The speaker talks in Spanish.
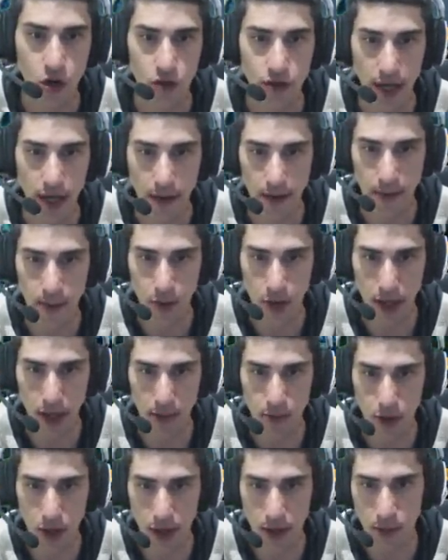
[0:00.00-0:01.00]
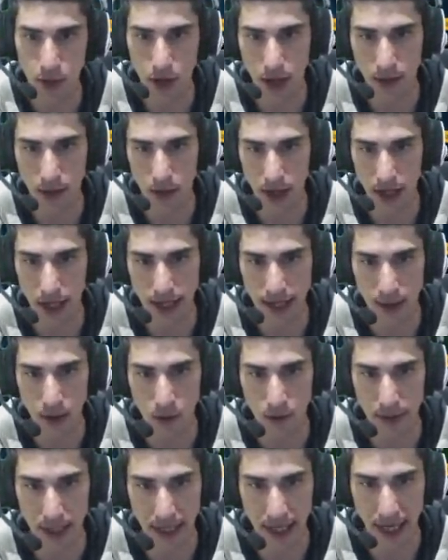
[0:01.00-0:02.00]
a ver, por aquí, por aquí, por aquí, por aquí.
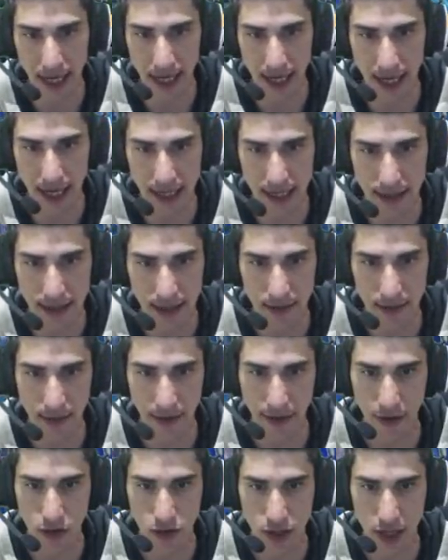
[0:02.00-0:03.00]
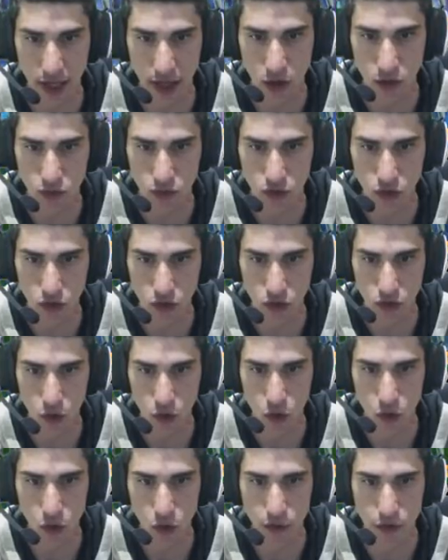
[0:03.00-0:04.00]
Tenemos más granjas. Encima de noche ahí con,
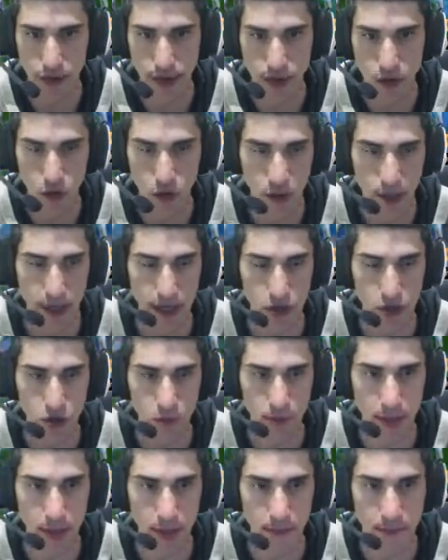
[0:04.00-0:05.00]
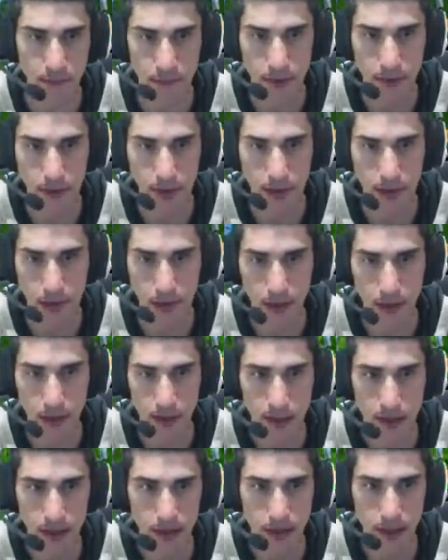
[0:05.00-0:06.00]
luz y todo ahí a tope.
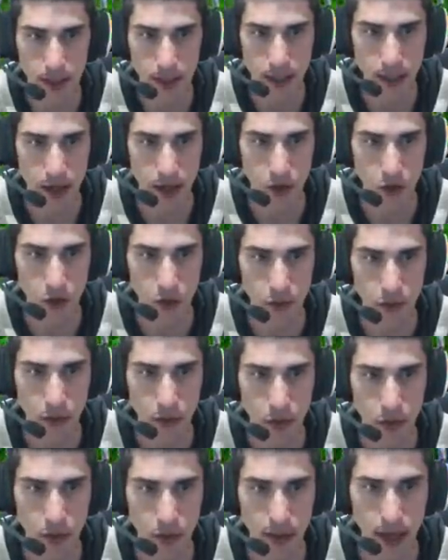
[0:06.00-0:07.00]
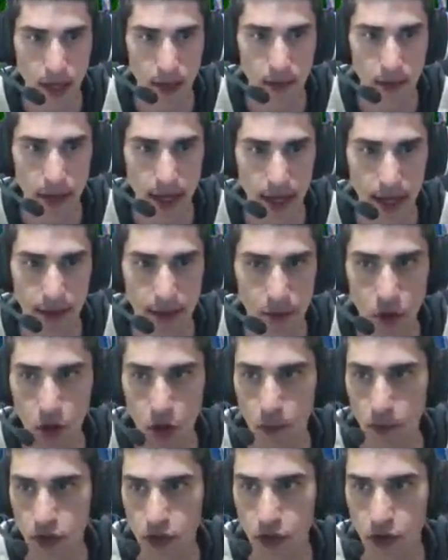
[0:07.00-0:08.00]
Sin ningún problema.
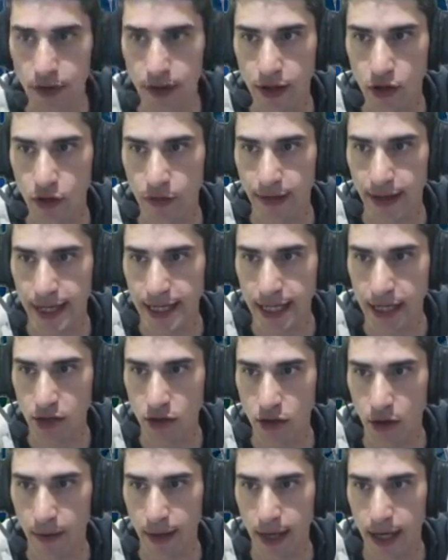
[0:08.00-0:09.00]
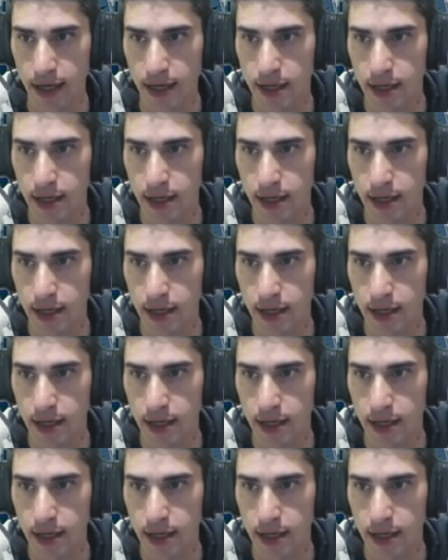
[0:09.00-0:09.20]
Bueno, pues ¿dónde, dónde es esto? A ver.